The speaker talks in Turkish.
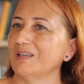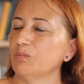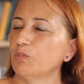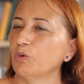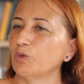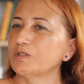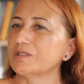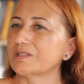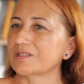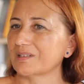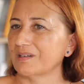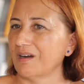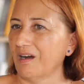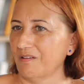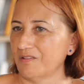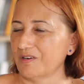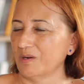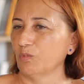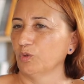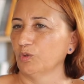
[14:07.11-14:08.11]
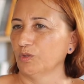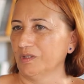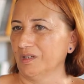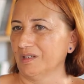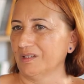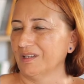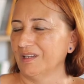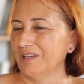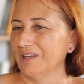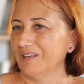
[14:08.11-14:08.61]
politik kavram
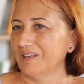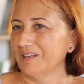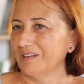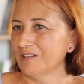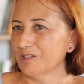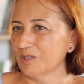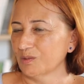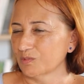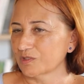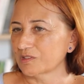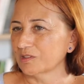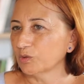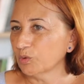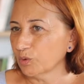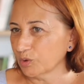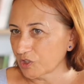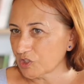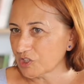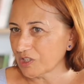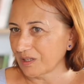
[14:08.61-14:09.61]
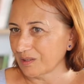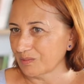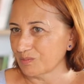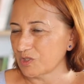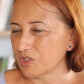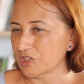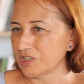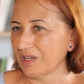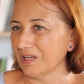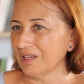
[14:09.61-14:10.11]
olarak aramızda dolaşan
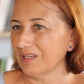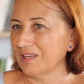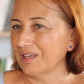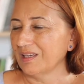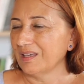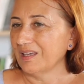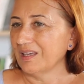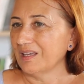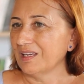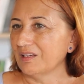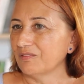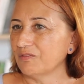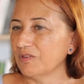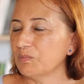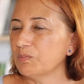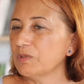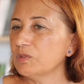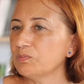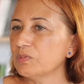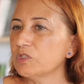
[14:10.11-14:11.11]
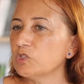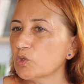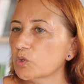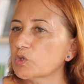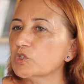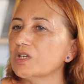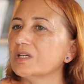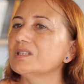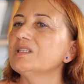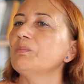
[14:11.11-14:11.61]
bir şey ve birçok
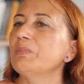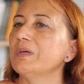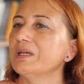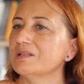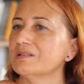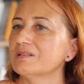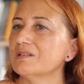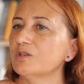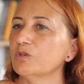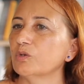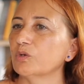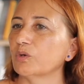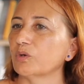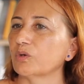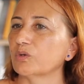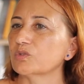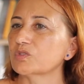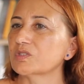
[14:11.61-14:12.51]
bir şey de belirliyor.